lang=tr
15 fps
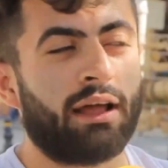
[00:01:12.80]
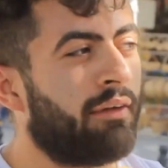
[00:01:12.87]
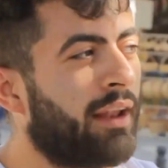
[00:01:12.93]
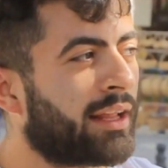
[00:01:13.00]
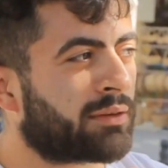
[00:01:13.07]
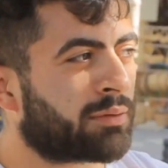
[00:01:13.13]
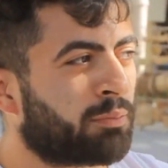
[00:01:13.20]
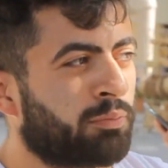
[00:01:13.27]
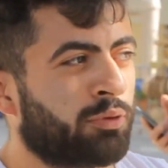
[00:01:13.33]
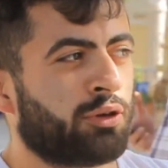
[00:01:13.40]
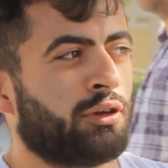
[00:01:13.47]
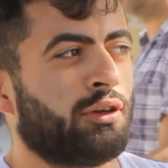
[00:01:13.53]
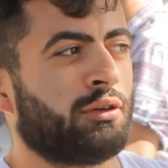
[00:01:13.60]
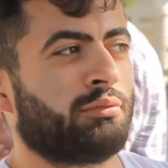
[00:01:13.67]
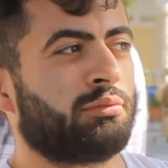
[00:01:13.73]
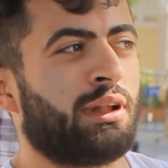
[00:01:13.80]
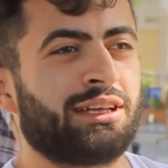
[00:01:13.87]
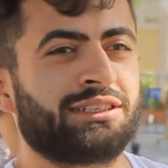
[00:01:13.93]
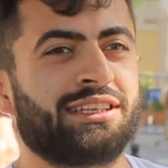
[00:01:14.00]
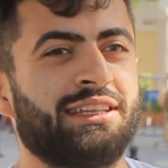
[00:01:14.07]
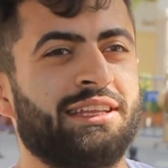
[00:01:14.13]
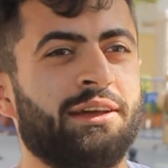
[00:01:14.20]
Devlet bunu
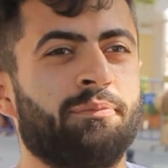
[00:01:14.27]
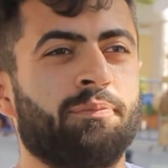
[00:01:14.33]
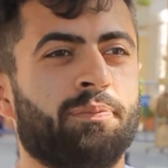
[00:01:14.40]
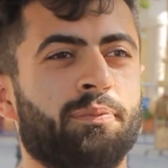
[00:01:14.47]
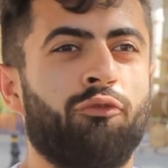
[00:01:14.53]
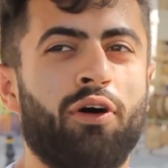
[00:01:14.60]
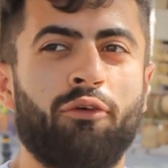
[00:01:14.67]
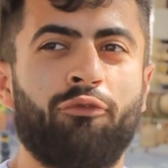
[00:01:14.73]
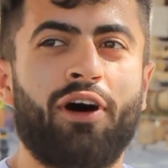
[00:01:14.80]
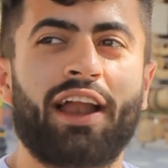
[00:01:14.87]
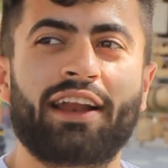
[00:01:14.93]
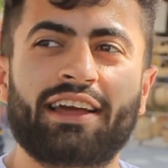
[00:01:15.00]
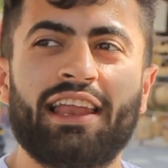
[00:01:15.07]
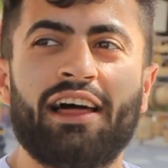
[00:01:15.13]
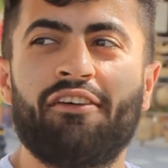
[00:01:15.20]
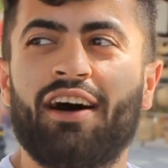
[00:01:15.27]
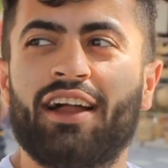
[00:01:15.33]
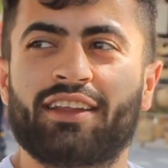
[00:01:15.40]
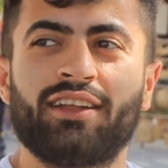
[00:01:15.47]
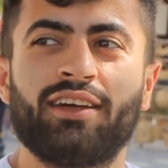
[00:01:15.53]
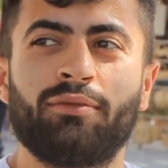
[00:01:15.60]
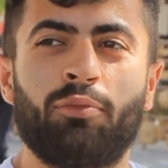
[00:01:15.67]
nasıl diyeyim farkına
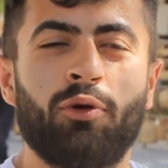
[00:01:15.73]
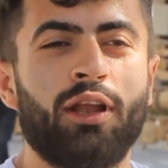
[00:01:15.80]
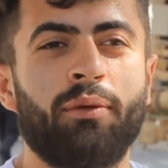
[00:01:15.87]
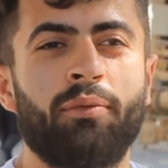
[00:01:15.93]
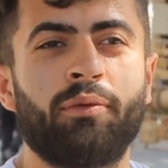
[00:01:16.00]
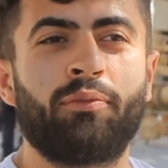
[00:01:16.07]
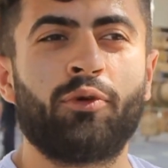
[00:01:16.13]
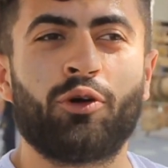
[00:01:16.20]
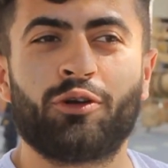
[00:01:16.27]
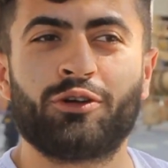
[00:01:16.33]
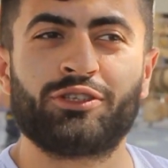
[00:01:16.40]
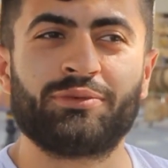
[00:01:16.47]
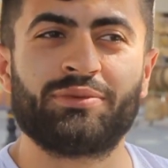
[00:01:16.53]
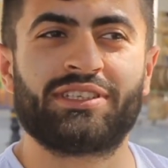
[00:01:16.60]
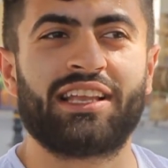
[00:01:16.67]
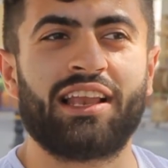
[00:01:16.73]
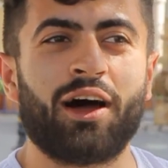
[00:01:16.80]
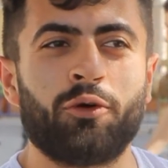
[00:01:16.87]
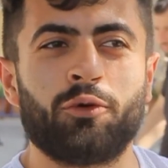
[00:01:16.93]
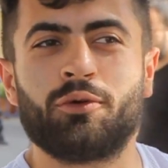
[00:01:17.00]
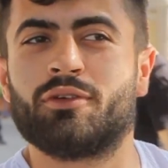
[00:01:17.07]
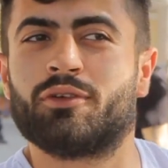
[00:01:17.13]
vardı. Böyle bir biyoloji bir silah